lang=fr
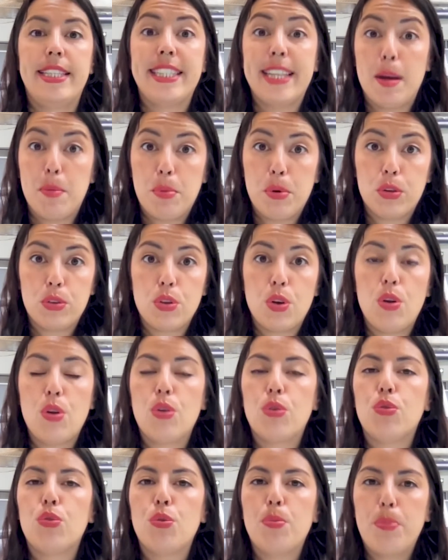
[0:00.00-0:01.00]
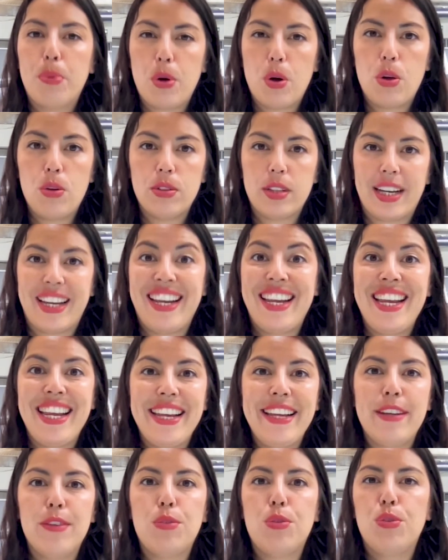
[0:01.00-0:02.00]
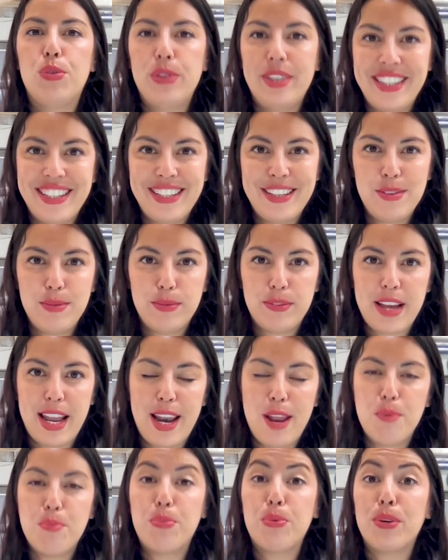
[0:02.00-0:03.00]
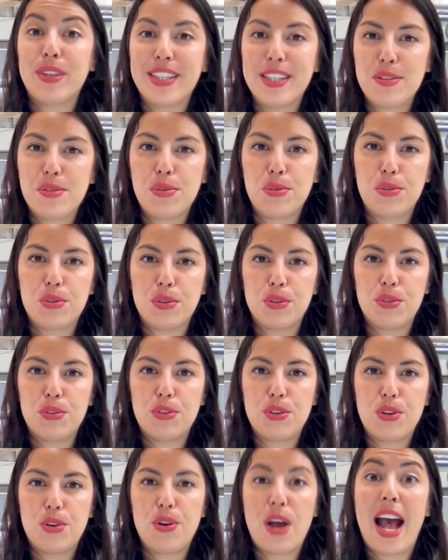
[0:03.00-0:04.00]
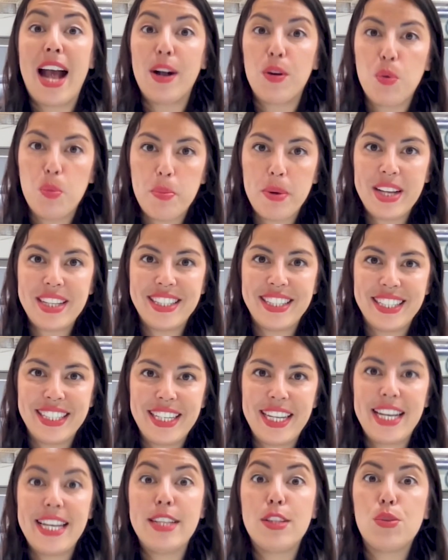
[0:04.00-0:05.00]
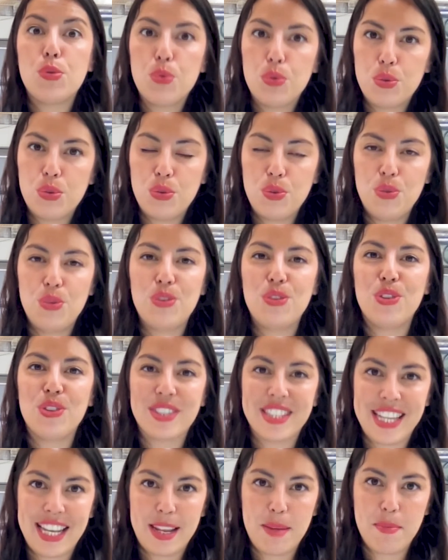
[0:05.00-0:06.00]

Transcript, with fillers: C'est important de prendre et de donner des nouvelles pour qu'ils se sentent euh, accompagnés et soutenus dans sa